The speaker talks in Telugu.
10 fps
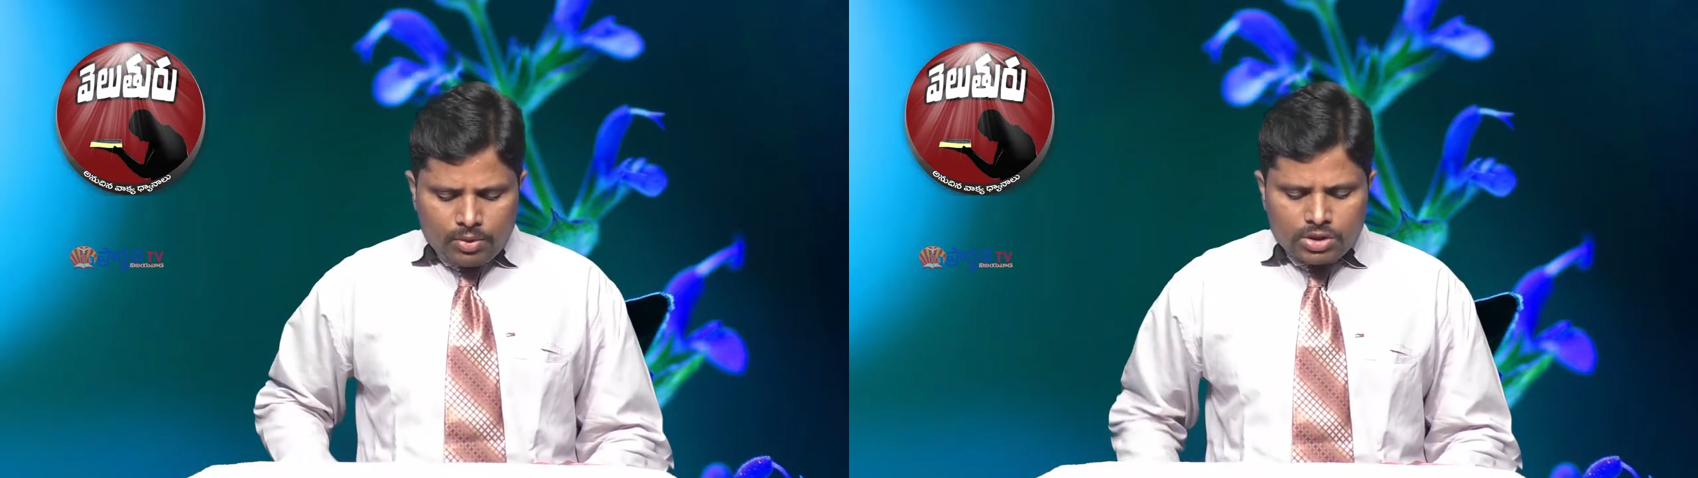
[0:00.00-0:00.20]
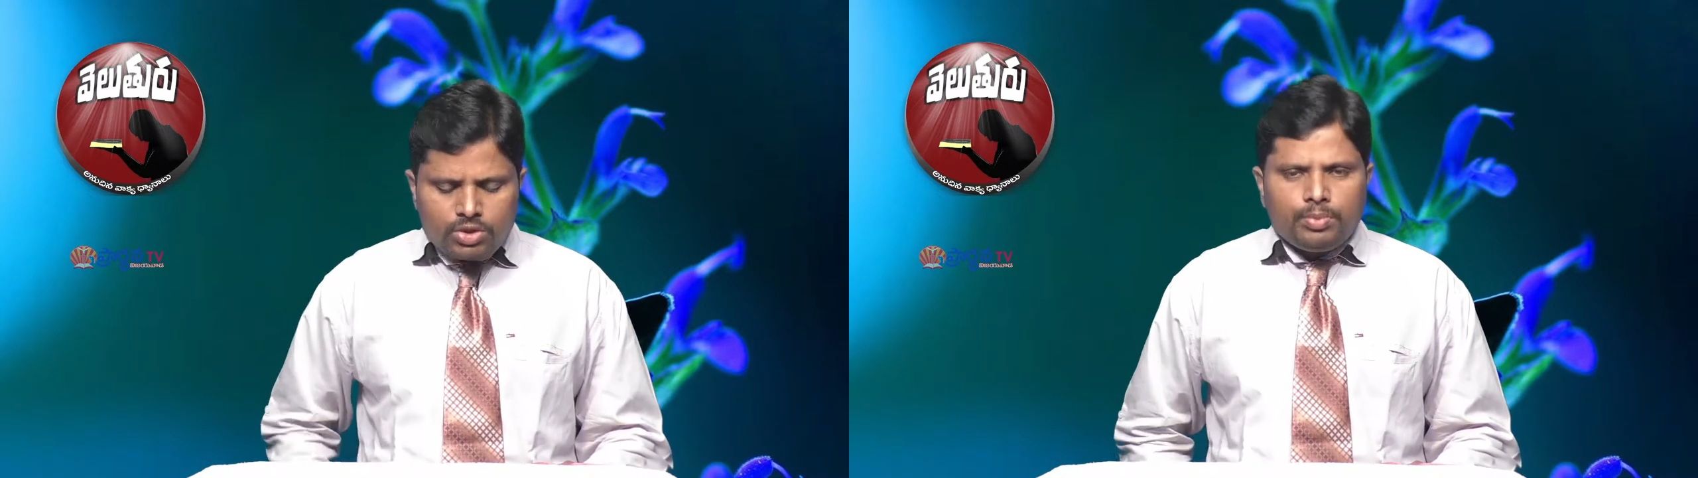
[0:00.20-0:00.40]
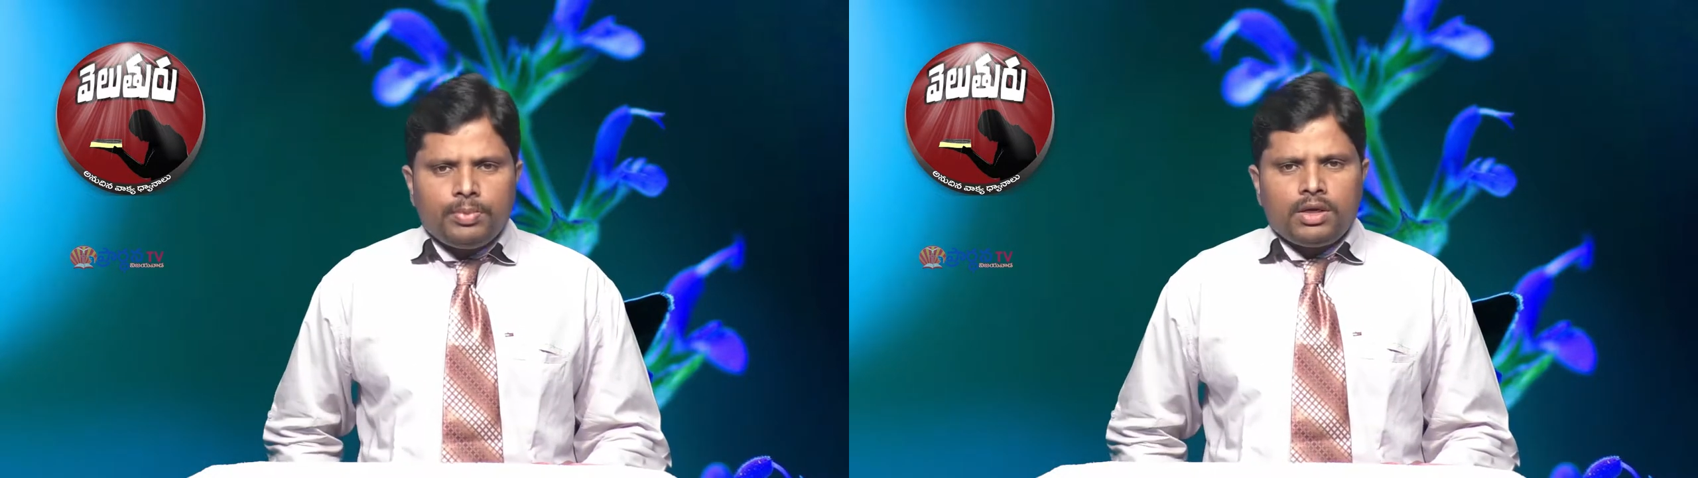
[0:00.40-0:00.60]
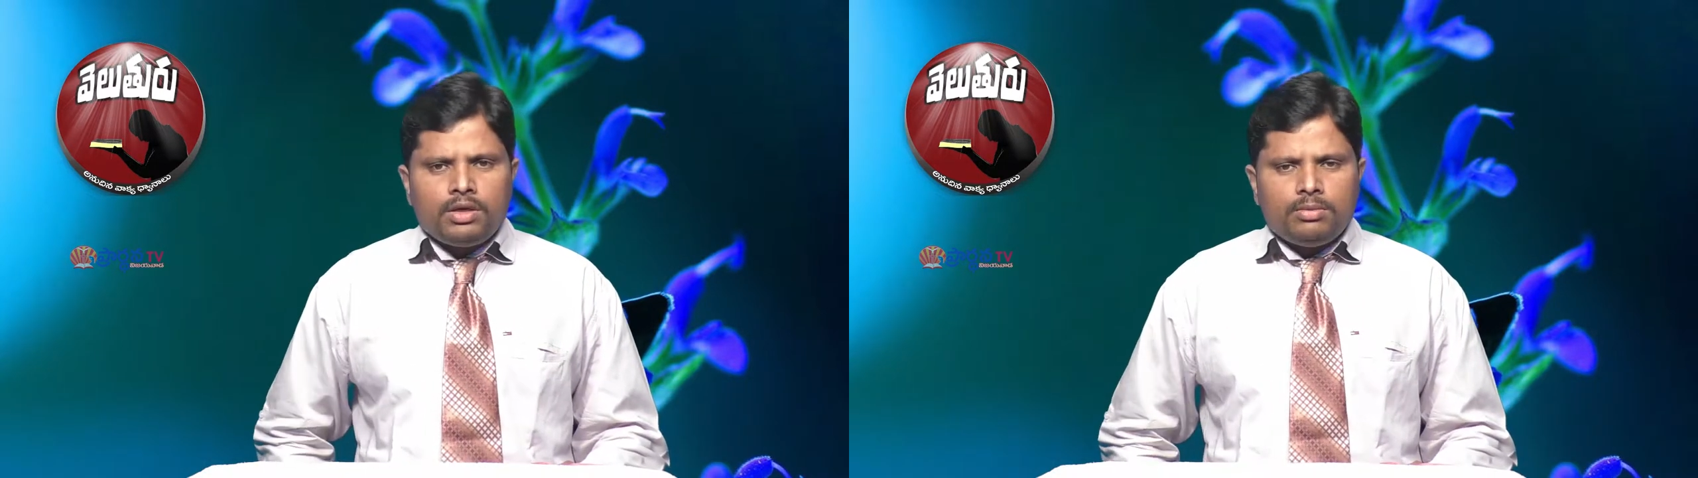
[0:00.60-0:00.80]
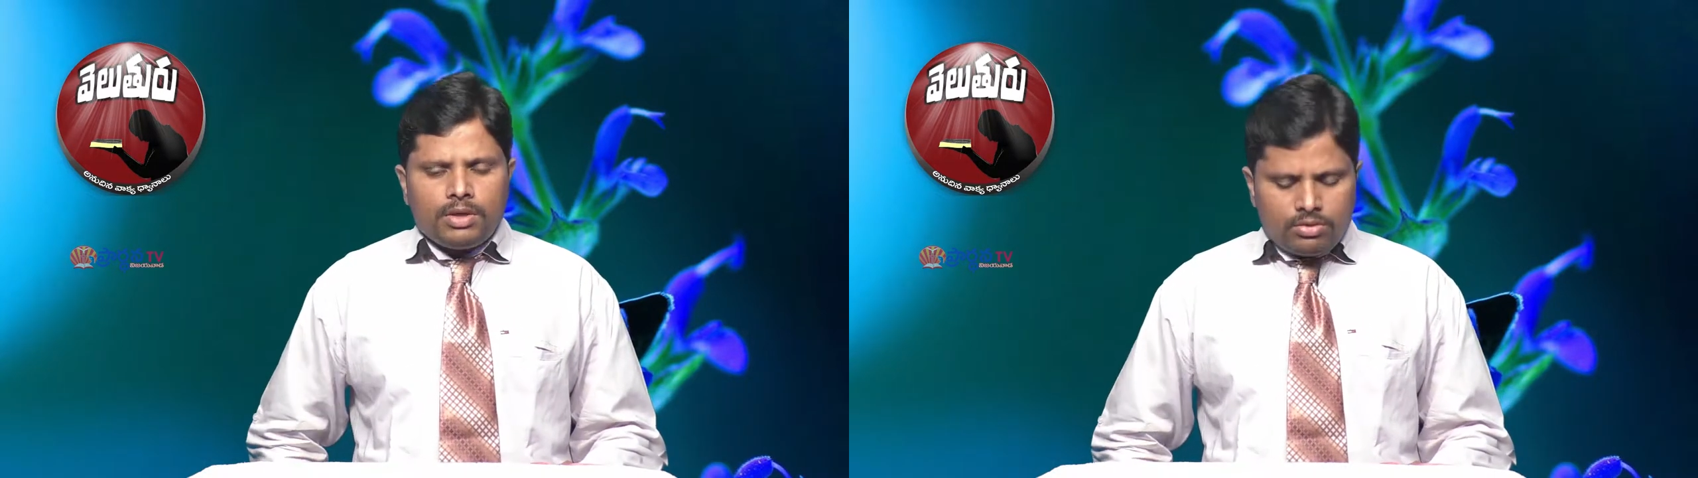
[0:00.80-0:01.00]
మొదటి
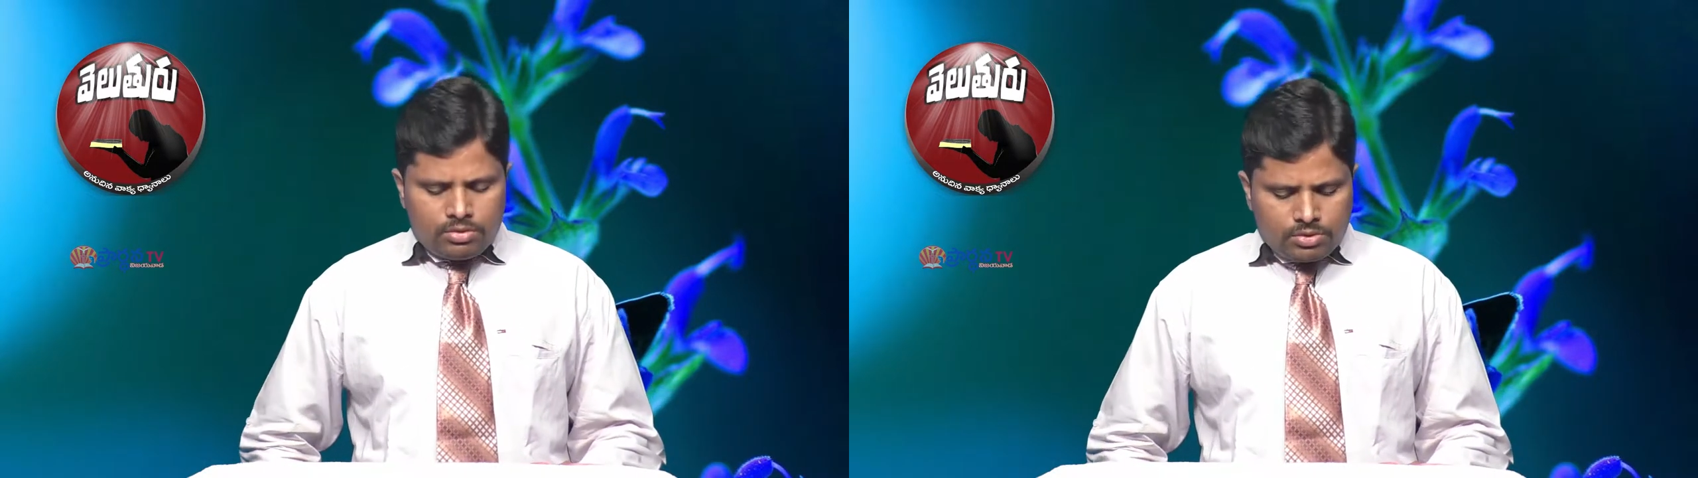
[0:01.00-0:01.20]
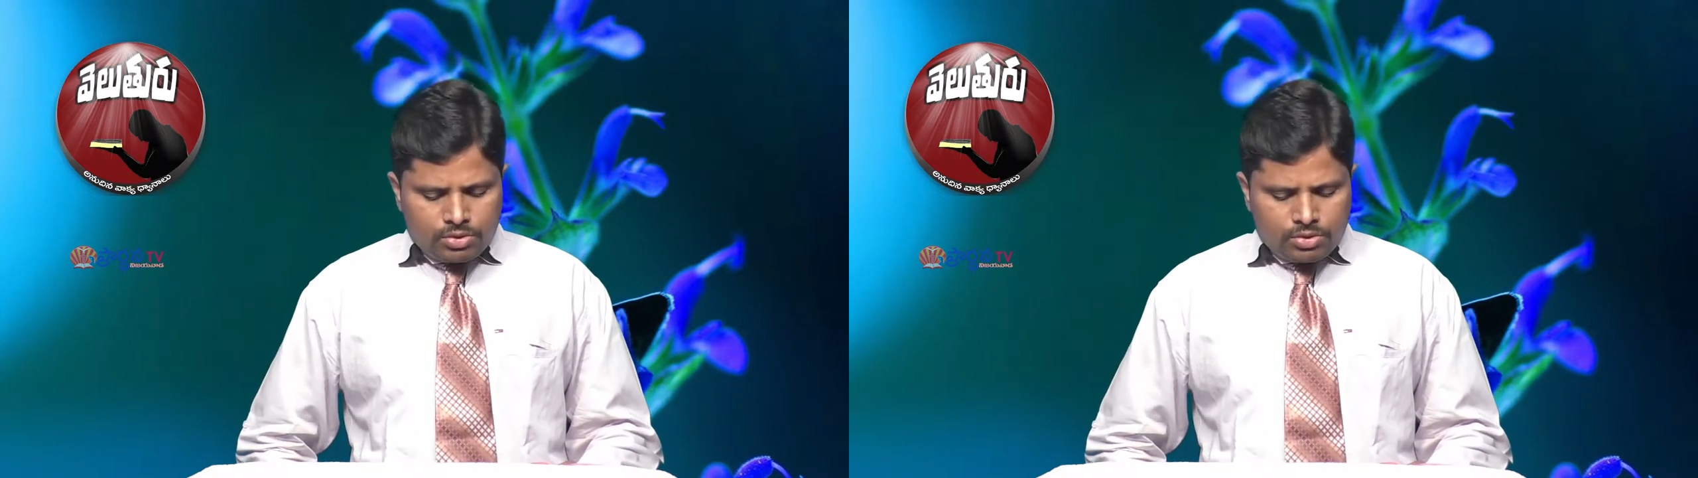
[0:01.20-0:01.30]
ఉపమానాన్ని మనం